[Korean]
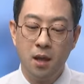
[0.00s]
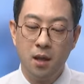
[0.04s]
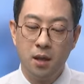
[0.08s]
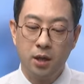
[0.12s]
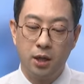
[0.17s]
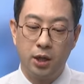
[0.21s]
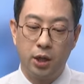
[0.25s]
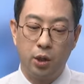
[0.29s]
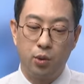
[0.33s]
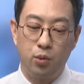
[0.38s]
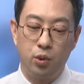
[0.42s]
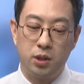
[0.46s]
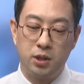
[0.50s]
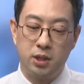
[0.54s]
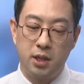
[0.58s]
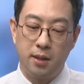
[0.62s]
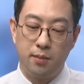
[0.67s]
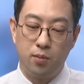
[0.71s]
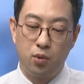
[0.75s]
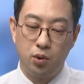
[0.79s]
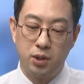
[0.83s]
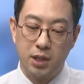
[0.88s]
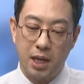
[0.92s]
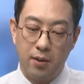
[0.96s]
그리고 이제
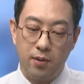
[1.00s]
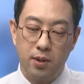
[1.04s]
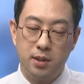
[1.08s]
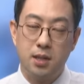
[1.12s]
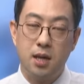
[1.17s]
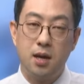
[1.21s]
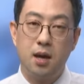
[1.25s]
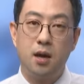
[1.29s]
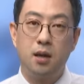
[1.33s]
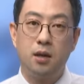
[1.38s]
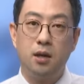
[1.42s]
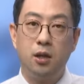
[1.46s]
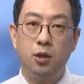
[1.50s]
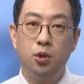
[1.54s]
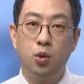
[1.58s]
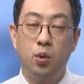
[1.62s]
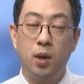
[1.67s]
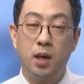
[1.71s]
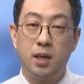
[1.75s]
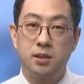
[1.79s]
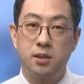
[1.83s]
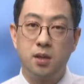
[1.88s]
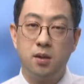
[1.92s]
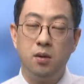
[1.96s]
뭐 자회사를
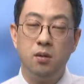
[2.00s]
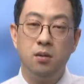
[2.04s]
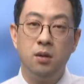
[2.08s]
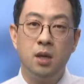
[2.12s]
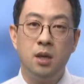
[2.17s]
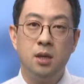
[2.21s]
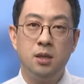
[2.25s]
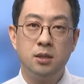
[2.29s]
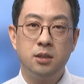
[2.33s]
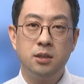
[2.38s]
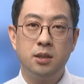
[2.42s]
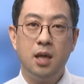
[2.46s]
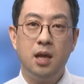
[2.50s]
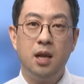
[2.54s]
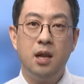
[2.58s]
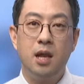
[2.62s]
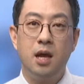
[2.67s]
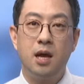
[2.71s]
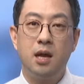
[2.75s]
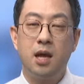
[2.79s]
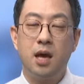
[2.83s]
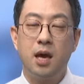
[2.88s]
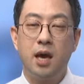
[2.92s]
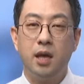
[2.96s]
통해서
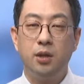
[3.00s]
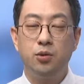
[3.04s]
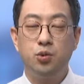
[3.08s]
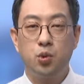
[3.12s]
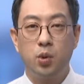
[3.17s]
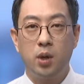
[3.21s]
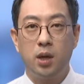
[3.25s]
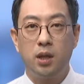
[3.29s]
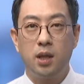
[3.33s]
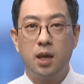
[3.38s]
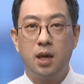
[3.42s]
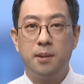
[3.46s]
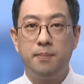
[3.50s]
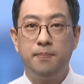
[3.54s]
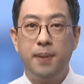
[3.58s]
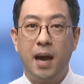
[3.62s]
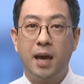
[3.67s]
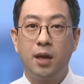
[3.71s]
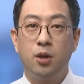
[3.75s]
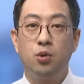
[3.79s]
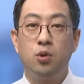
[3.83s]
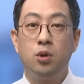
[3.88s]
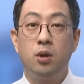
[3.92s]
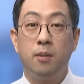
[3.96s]
스텔라라 쪽에 대한
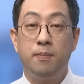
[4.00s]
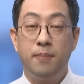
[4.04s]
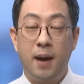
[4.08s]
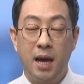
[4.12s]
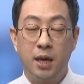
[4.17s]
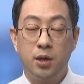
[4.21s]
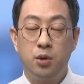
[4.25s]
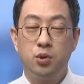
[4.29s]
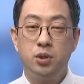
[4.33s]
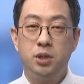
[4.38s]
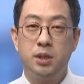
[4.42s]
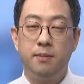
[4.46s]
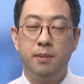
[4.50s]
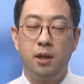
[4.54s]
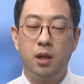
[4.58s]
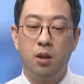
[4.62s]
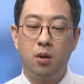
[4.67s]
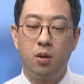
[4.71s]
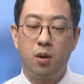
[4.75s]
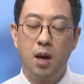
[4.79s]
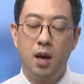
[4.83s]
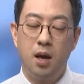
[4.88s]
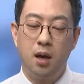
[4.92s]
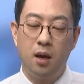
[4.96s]
바이,
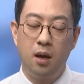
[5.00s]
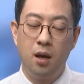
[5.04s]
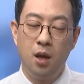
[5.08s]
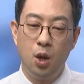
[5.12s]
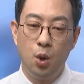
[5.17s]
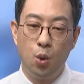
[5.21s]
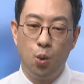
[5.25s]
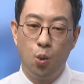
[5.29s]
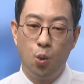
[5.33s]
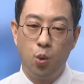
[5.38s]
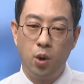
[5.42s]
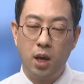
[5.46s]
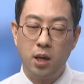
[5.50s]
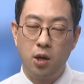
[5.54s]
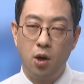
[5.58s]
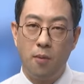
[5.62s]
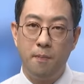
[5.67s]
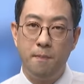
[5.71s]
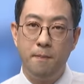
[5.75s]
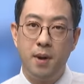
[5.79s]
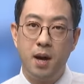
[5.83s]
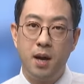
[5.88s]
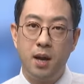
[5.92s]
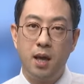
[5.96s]
바이오시밀러가 올해
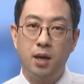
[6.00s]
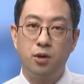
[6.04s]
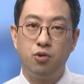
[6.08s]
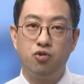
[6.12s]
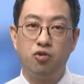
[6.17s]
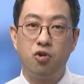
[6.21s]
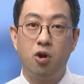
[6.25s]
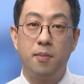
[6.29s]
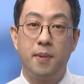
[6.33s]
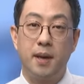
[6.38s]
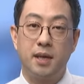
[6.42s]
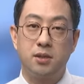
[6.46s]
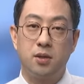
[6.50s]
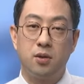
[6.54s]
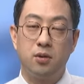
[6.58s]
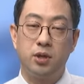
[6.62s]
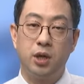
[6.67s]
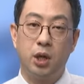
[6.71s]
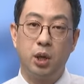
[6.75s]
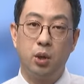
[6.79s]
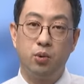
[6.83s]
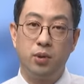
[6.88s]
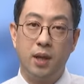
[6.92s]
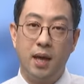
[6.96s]
연말에 유럽에서
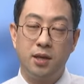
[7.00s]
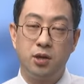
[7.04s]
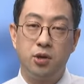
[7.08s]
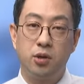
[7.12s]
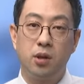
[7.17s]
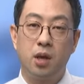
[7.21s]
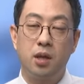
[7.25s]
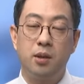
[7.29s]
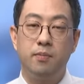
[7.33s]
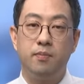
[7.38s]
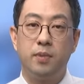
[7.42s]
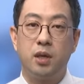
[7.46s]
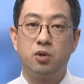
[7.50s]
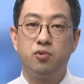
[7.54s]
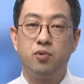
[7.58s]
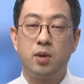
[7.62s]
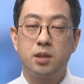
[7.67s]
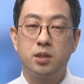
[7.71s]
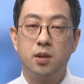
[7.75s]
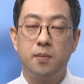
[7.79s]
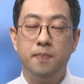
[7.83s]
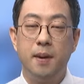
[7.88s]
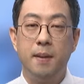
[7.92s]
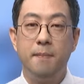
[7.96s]
그리고 내년에는
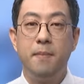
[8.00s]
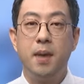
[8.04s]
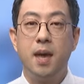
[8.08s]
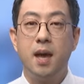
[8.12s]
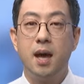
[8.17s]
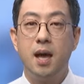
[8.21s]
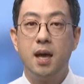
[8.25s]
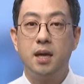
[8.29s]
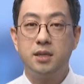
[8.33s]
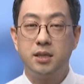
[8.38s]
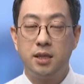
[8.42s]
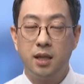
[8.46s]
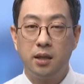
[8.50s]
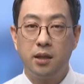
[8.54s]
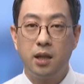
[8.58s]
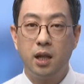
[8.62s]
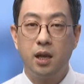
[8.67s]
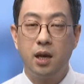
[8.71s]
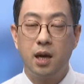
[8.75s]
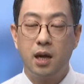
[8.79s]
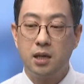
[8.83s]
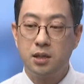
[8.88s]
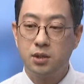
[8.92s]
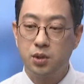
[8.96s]
미국에서 판매가 진행될
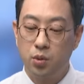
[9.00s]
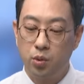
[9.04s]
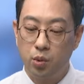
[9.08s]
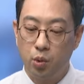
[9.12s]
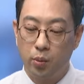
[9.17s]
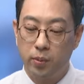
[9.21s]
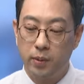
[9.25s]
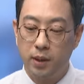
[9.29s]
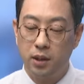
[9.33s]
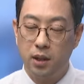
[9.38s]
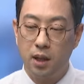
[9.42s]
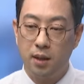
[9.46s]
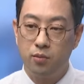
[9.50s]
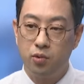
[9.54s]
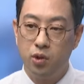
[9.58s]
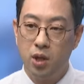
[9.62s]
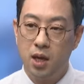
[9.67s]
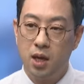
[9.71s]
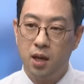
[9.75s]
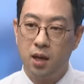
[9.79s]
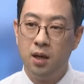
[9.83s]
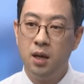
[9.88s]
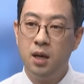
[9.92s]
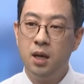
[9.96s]
가능성이 높기
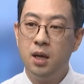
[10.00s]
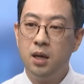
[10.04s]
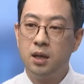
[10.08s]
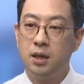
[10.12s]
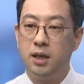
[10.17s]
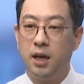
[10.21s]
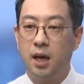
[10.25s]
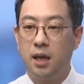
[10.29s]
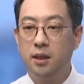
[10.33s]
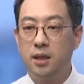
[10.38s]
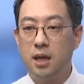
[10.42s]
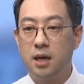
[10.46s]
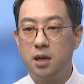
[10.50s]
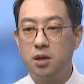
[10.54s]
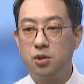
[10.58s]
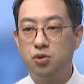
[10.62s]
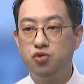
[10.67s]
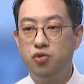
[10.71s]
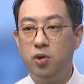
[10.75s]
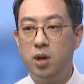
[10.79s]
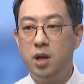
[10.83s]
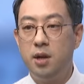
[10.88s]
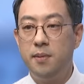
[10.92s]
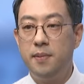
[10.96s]
때문에 그에 따른
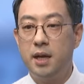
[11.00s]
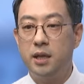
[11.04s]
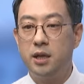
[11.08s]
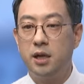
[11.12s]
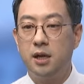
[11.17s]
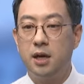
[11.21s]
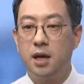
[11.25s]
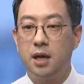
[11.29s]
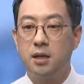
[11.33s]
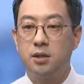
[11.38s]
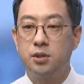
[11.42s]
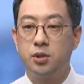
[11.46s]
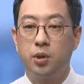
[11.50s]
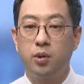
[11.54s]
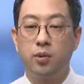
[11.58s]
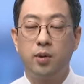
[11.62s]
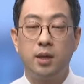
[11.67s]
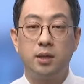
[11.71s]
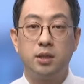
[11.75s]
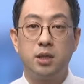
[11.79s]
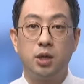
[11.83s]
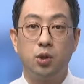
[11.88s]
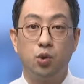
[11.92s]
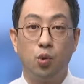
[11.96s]
수혜를 받을 가능성이
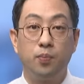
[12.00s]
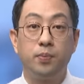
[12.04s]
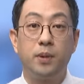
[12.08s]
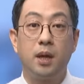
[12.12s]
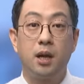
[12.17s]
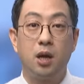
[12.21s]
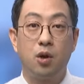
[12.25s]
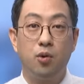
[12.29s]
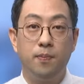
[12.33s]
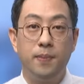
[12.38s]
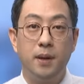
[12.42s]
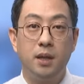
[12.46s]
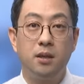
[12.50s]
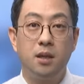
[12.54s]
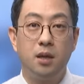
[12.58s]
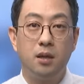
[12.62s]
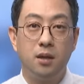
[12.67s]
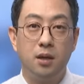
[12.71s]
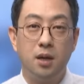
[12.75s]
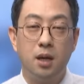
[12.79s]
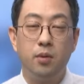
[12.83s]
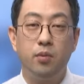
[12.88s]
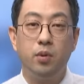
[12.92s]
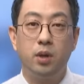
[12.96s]
굉장히 높다라고
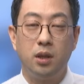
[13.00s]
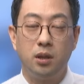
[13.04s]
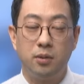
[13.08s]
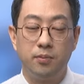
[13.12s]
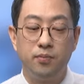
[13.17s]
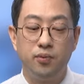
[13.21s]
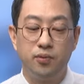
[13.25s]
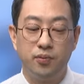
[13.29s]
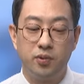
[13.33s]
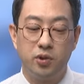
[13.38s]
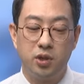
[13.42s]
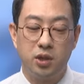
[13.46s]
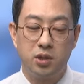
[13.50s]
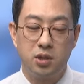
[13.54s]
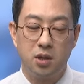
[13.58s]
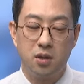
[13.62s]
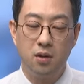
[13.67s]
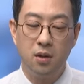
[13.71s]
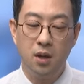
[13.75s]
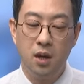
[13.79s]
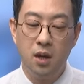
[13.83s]
판단을 하고 있는 부분이죠.